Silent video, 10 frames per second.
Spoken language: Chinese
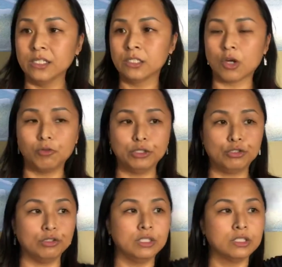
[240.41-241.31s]
sorry
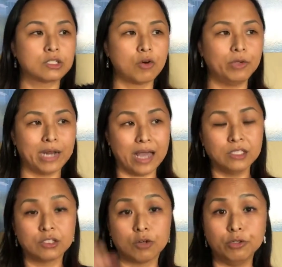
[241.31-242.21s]
去 sorry 来
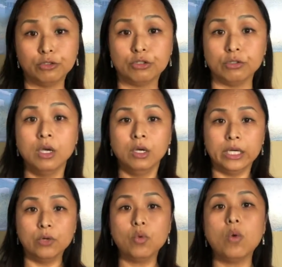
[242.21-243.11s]
sorry 去，
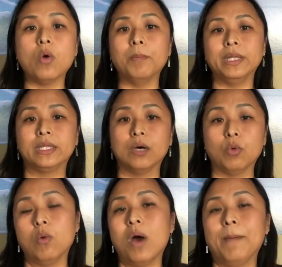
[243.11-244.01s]
因为我们的
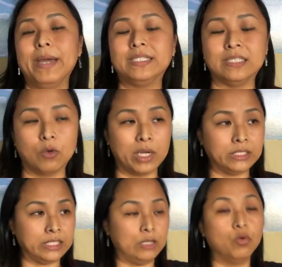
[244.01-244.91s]
文化背景的关
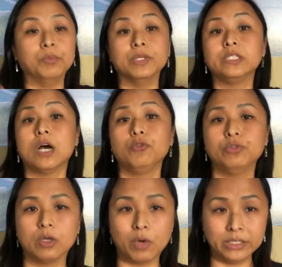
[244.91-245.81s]
系，因为我们的教育
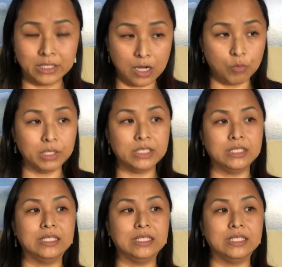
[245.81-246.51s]
的关系，让我们